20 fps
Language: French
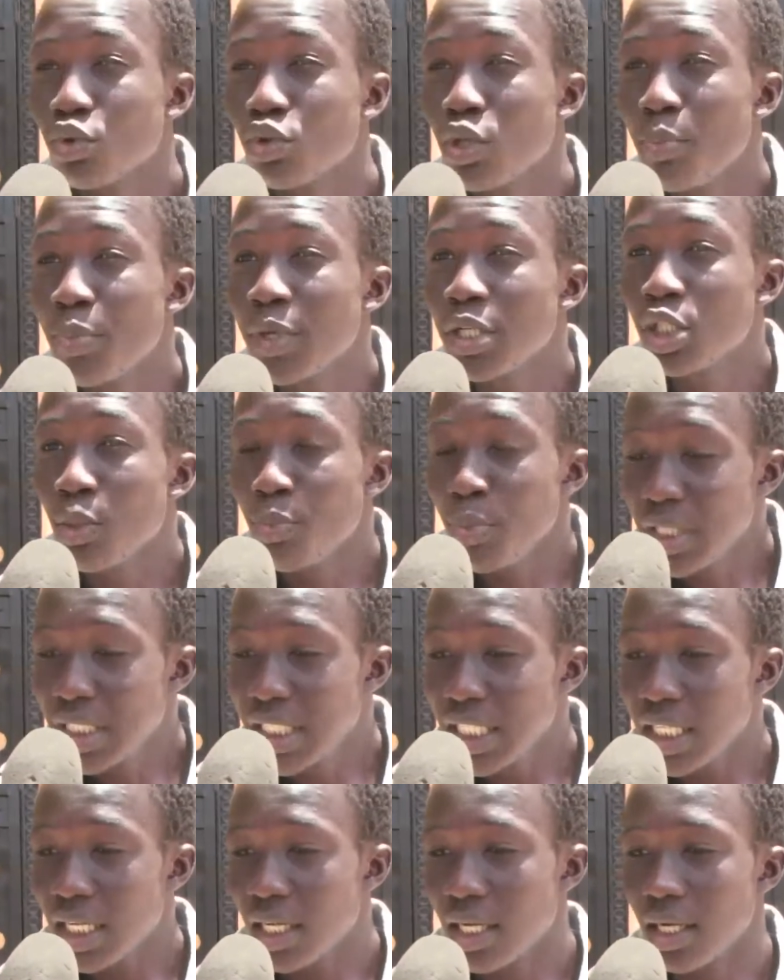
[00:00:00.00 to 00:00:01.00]
Je peux, je peux
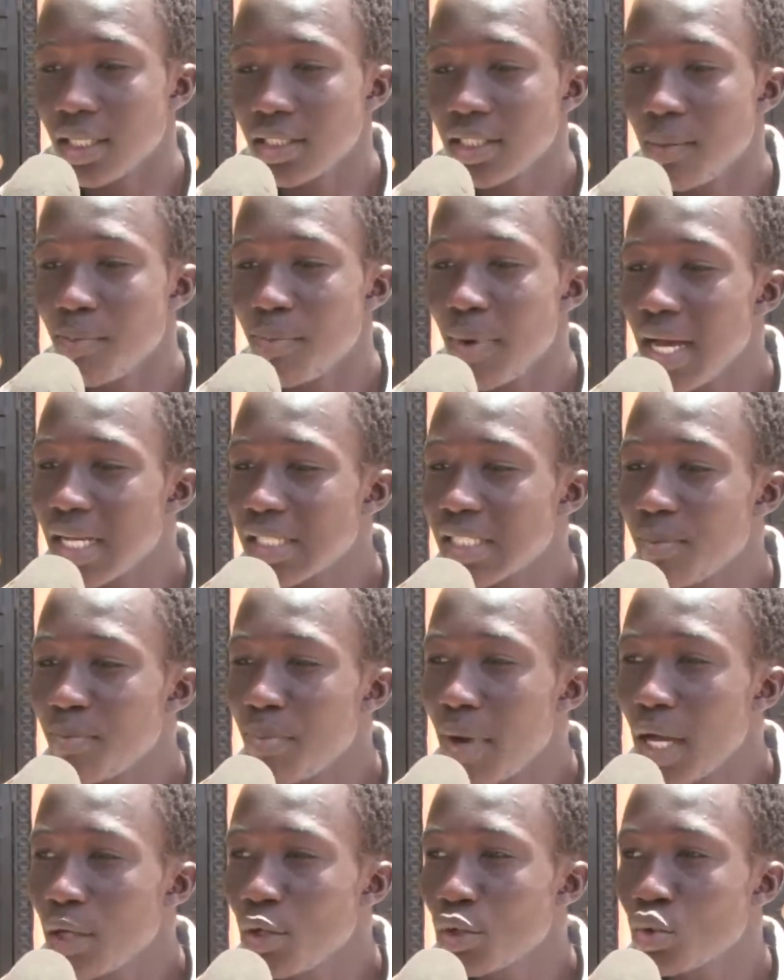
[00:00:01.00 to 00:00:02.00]
dire que ce n'est pas,
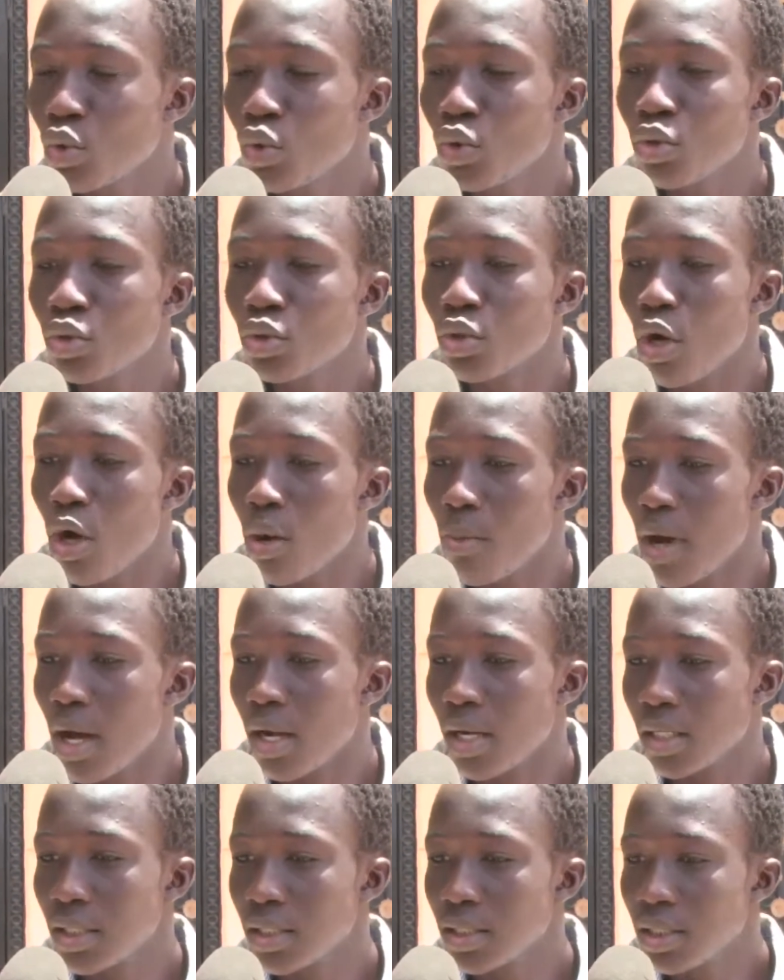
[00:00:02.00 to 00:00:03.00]
pas du tout
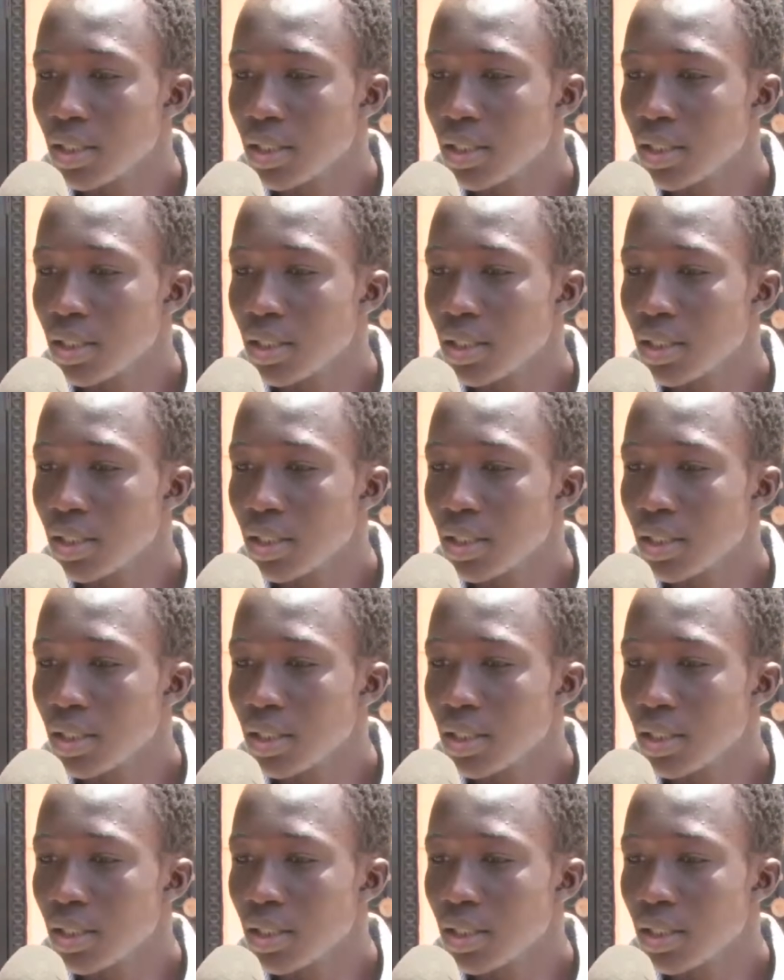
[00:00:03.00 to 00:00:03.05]
normal.